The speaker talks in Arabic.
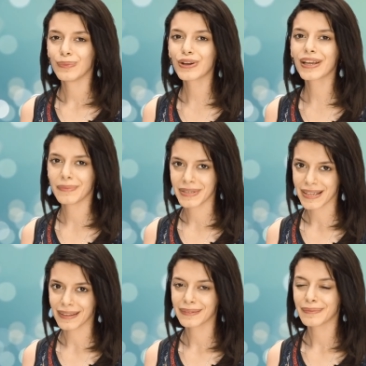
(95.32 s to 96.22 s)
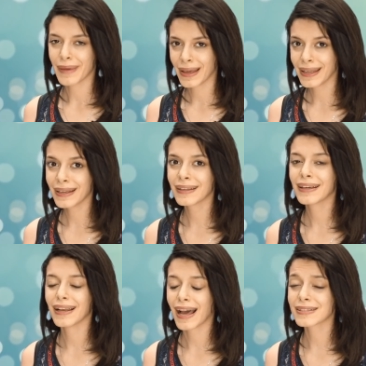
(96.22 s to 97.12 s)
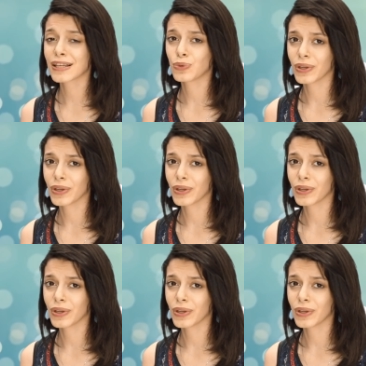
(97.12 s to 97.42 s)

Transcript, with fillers: برج الميزان مهنيا الحسد